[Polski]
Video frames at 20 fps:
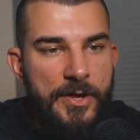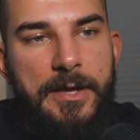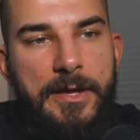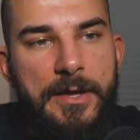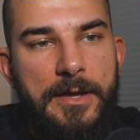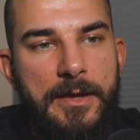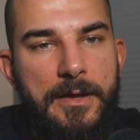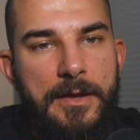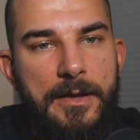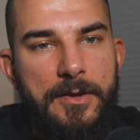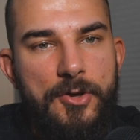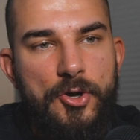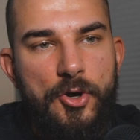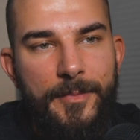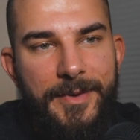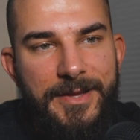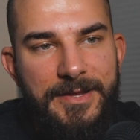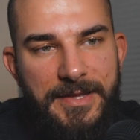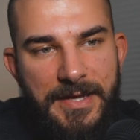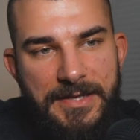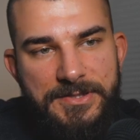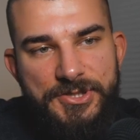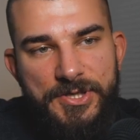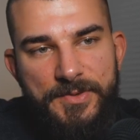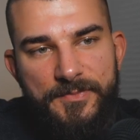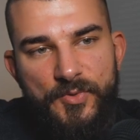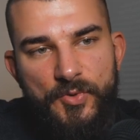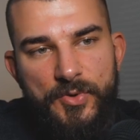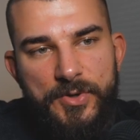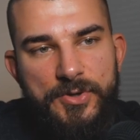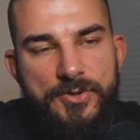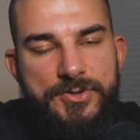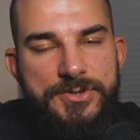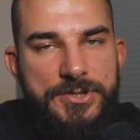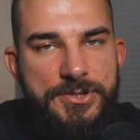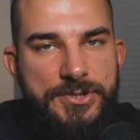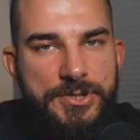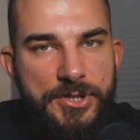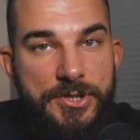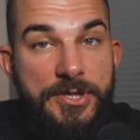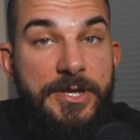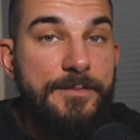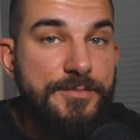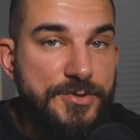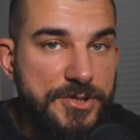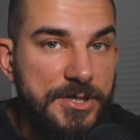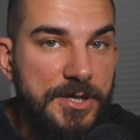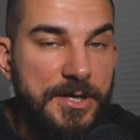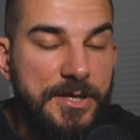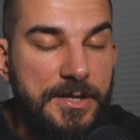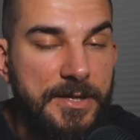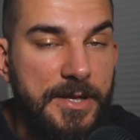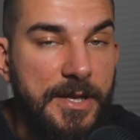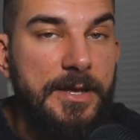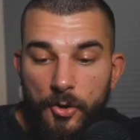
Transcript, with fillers: i komentarze były dosyć nieprzychylne.